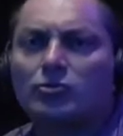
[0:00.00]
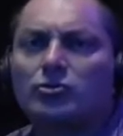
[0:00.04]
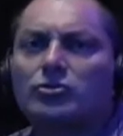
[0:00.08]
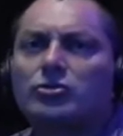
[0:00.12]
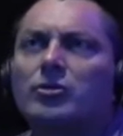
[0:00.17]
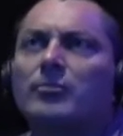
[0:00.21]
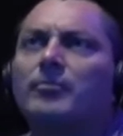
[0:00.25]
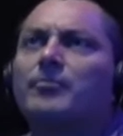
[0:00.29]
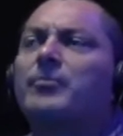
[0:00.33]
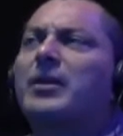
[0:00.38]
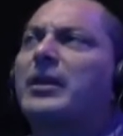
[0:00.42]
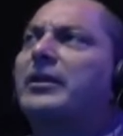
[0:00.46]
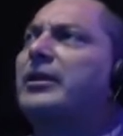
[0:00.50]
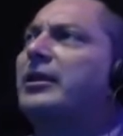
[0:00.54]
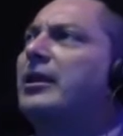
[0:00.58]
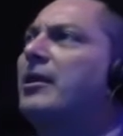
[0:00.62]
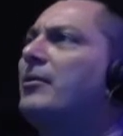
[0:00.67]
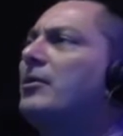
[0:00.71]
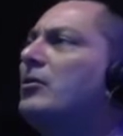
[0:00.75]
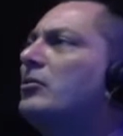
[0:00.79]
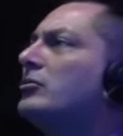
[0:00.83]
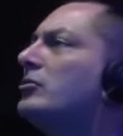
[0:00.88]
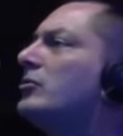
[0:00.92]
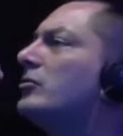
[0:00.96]
hay discusión.
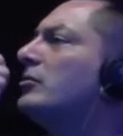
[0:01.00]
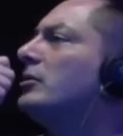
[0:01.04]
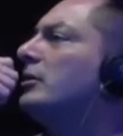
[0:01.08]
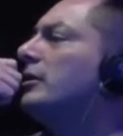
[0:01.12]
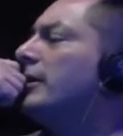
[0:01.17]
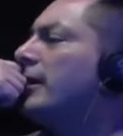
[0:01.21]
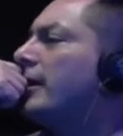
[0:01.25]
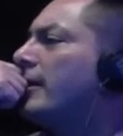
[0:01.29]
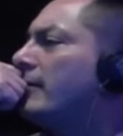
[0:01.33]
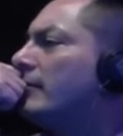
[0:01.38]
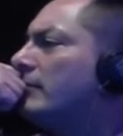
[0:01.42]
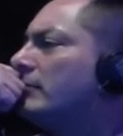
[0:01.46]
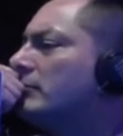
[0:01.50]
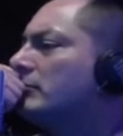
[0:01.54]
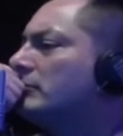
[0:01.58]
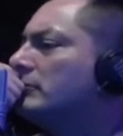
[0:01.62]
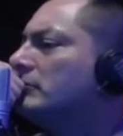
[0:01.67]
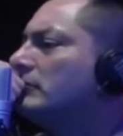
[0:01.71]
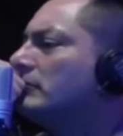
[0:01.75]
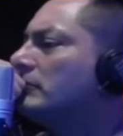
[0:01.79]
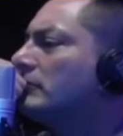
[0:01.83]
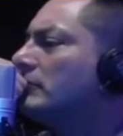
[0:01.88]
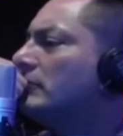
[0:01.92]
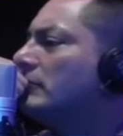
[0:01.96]
Platicaba el otro día,
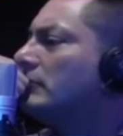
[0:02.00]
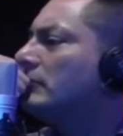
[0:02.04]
